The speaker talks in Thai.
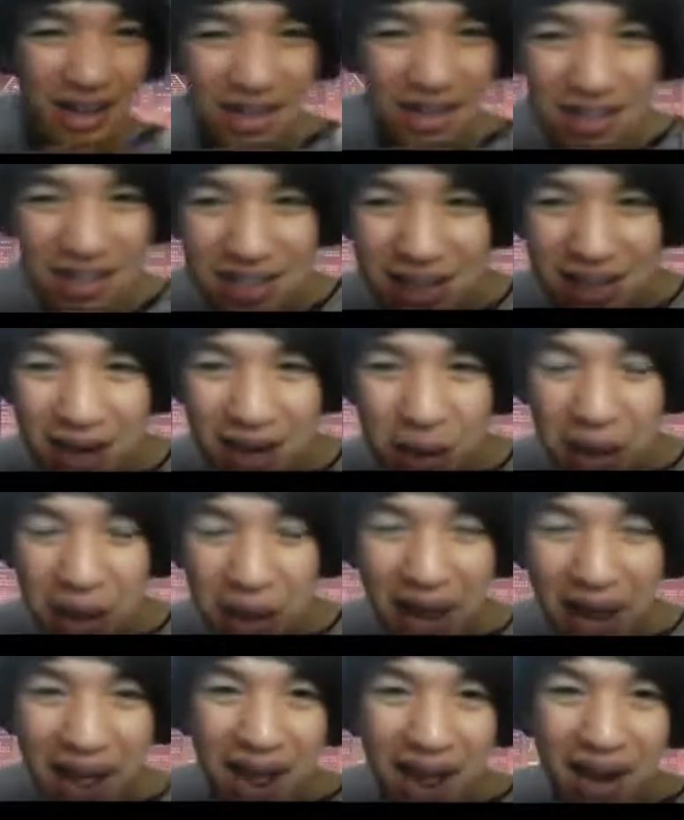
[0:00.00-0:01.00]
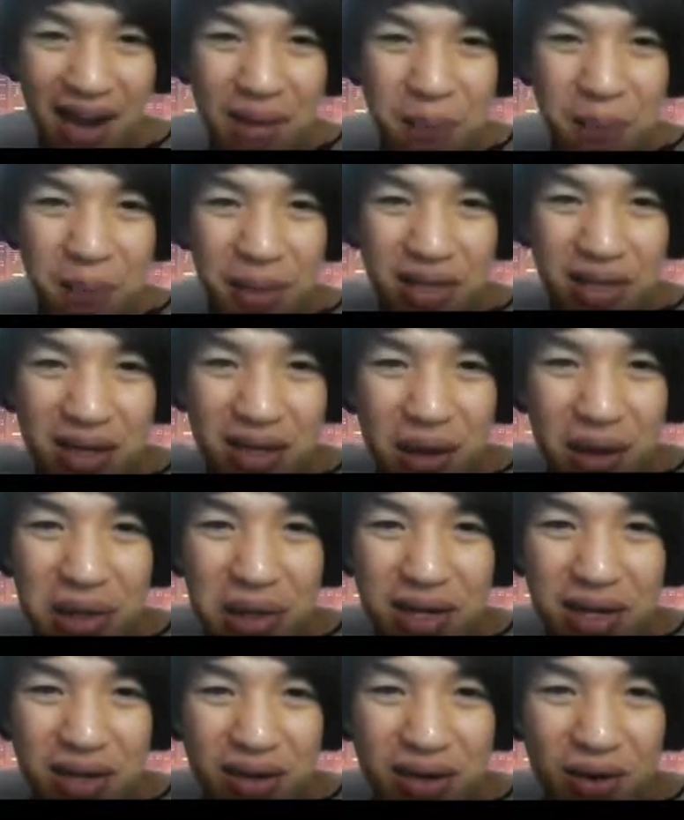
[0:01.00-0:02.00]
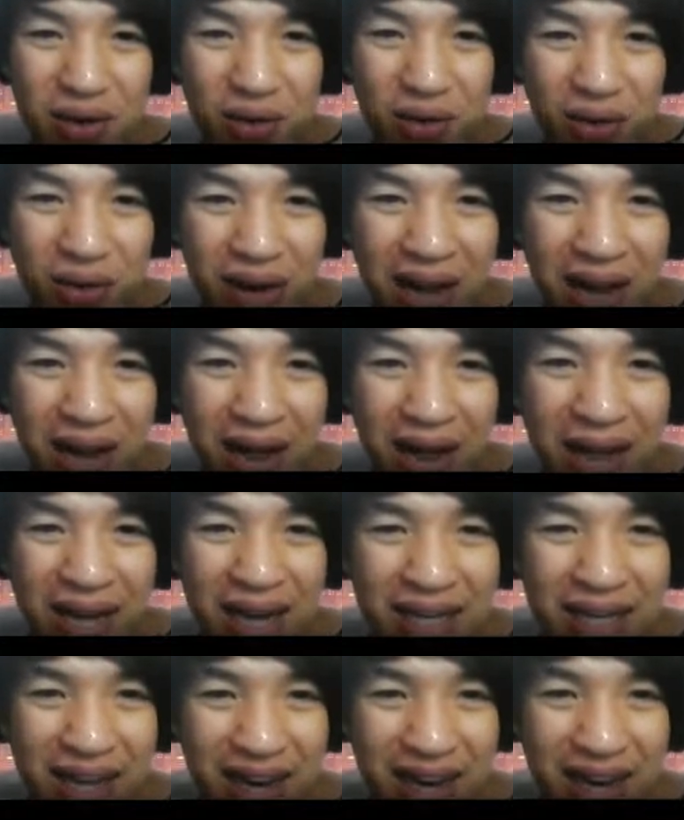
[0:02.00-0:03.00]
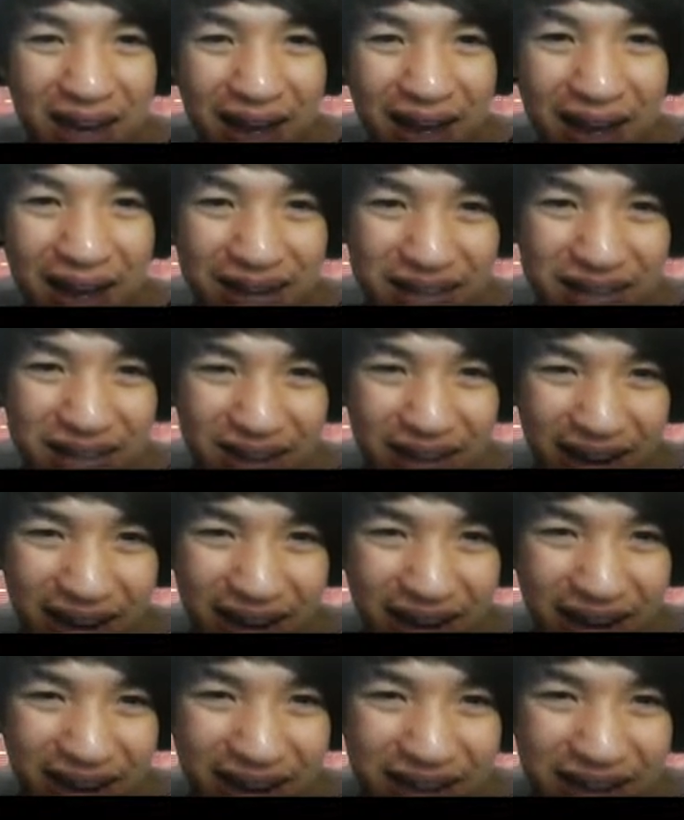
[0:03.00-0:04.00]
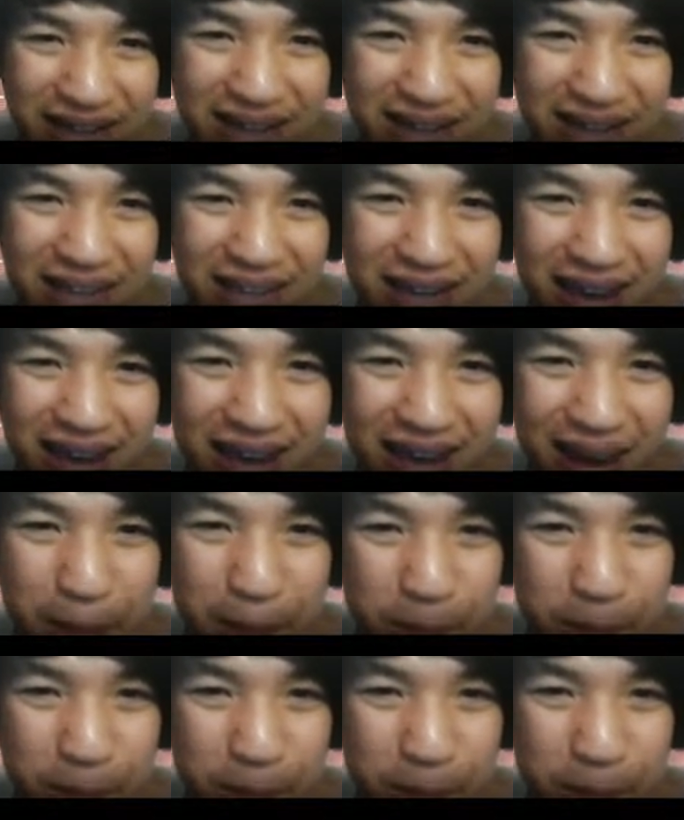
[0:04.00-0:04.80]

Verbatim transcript: เรื่องแรกเป็นเรื่องของงานในรหัส A1 นะครับ